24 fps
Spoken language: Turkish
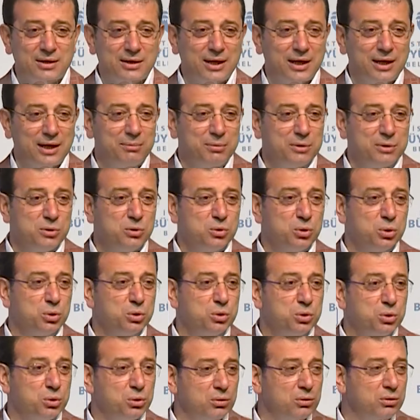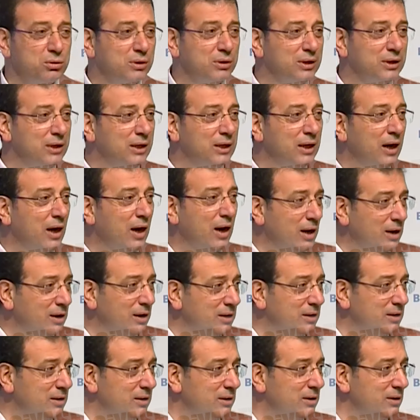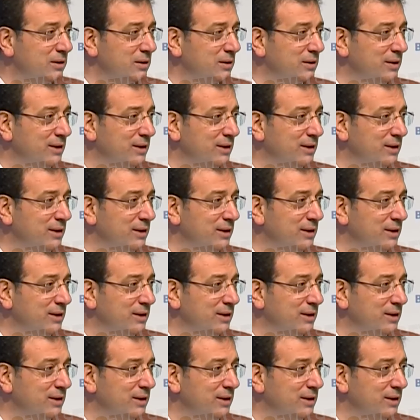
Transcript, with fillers: Yani bir çocuğun hakkı